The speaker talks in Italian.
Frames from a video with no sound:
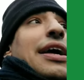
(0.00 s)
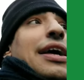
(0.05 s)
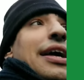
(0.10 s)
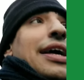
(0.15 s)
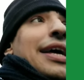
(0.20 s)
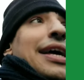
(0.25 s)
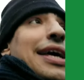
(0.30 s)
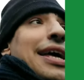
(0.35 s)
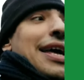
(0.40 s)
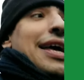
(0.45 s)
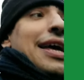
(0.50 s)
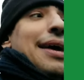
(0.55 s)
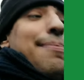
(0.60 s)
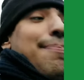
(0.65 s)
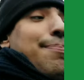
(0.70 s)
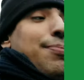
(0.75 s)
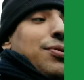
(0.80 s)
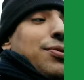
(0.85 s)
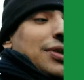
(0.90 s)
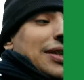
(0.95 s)
e
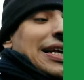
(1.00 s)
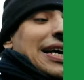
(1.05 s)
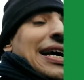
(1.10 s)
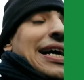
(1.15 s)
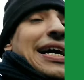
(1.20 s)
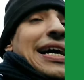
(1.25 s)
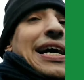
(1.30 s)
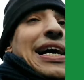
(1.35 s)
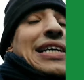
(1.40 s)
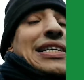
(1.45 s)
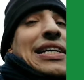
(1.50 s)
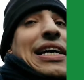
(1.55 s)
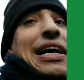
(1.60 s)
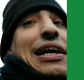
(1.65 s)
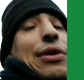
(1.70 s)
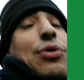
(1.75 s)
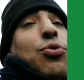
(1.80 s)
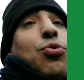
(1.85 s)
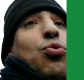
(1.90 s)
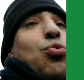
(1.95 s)
portare a casa
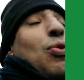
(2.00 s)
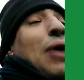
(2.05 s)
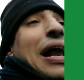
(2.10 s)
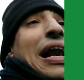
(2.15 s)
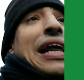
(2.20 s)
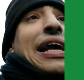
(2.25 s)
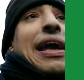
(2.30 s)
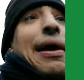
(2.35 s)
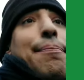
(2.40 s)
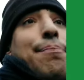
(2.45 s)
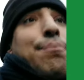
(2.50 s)
qualche